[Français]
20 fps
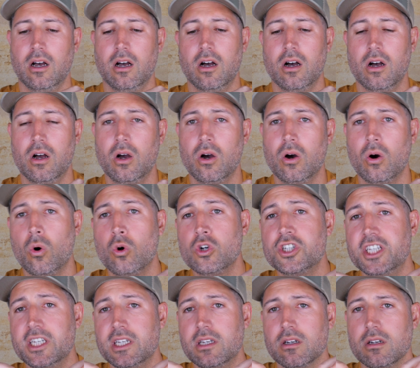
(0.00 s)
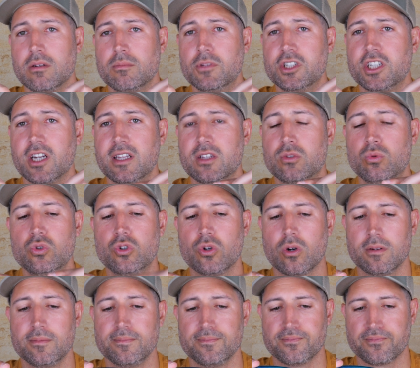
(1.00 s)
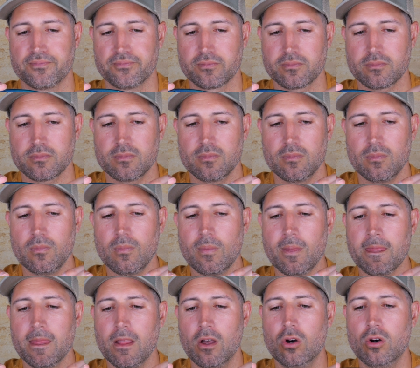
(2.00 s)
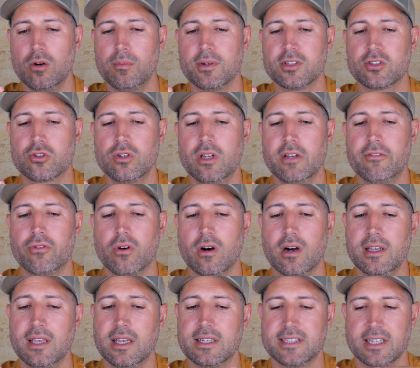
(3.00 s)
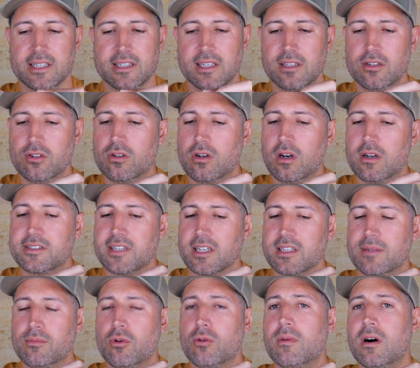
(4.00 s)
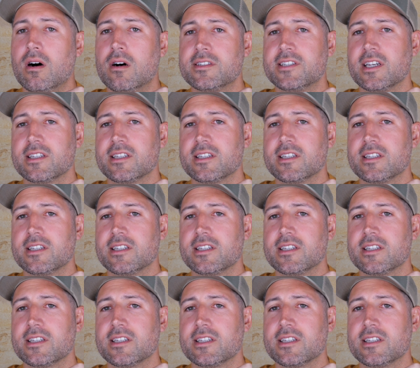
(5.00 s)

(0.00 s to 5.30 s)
euh, au jig, mais j'en ai toujours un. Euh, parce que des fois, il y a certaines, un certain moment,